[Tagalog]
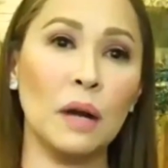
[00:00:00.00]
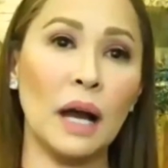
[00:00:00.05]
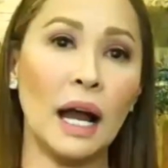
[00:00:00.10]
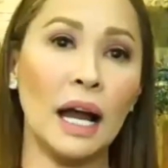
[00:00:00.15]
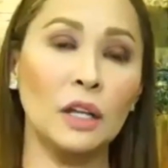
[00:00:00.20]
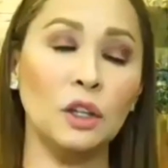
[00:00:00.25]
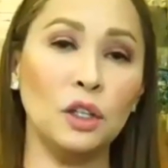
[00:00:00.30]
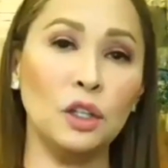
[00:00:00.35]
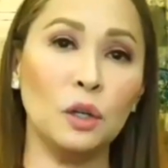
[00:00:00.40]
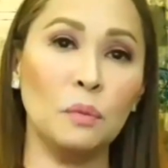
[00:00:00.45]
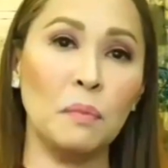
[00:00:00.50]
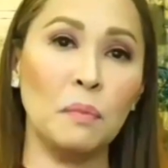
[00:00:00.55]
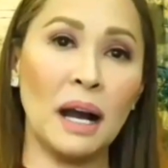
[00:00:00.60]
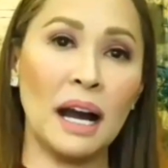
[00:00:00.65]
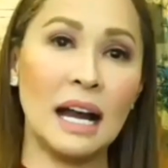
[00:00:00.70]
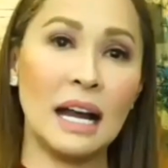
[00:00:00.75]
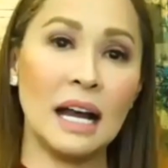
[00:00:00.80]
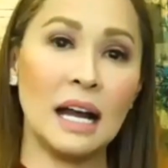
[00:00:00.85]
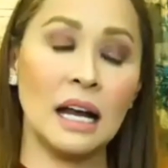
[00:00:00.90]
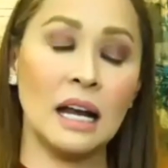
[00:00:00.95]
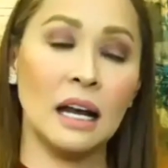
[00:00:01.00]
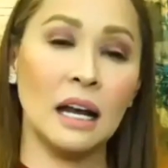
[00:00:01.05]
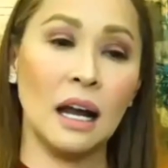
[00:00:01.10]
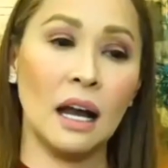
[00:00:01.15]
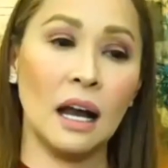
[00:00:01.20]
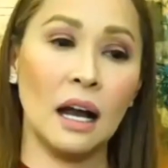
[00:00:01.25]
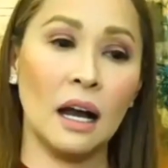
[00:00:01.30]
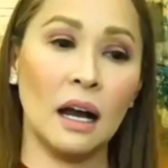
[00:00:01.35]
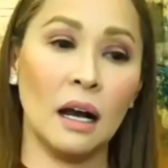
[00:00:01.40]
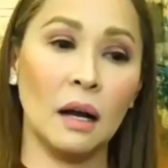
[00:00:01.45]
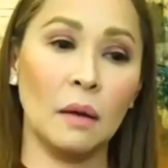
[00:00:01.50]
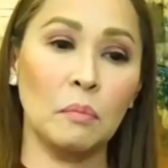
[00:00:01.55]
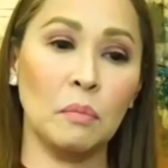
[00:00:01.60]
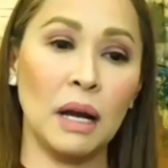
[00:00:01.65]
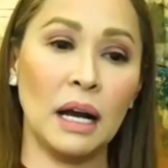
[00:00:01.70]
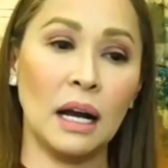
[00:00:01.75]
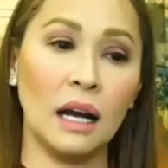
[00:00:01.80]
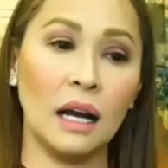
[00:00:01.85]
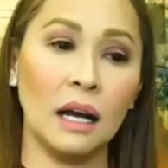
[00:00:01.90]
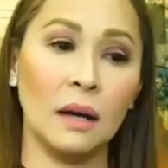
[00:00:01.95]
ano yung mga uh,
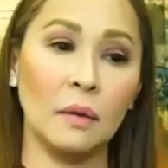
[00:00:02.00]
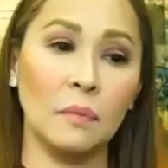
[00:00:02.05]
mga